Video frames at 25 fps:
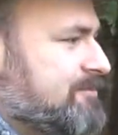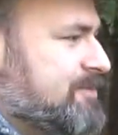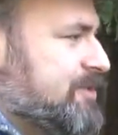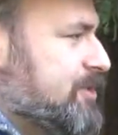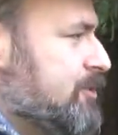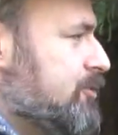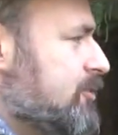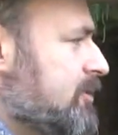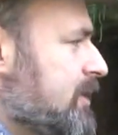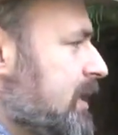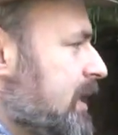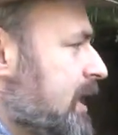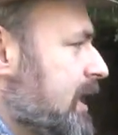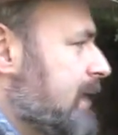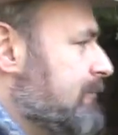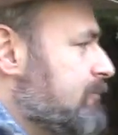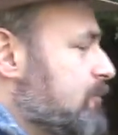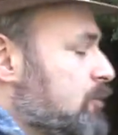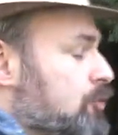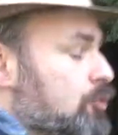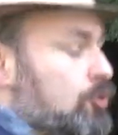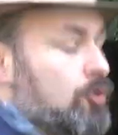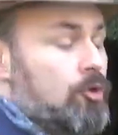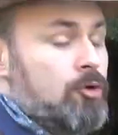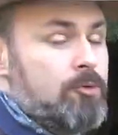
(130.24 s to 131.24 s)
sono delle
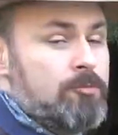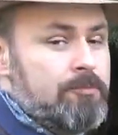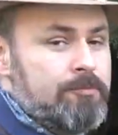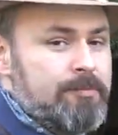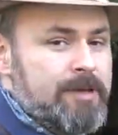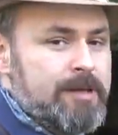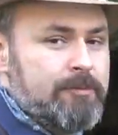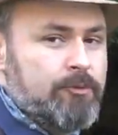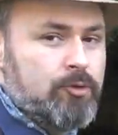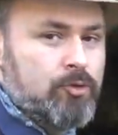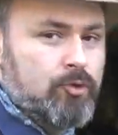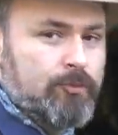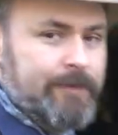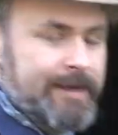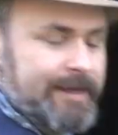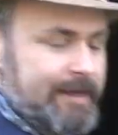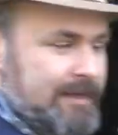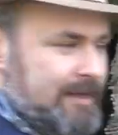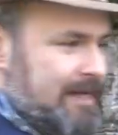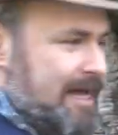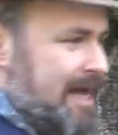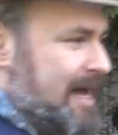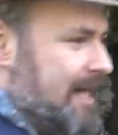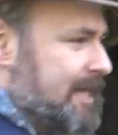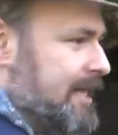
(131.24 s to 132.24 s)
tombe
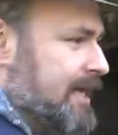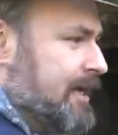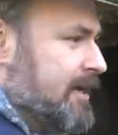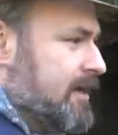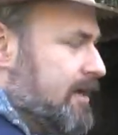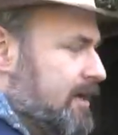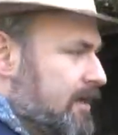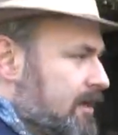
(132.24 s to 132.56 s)
monumentali.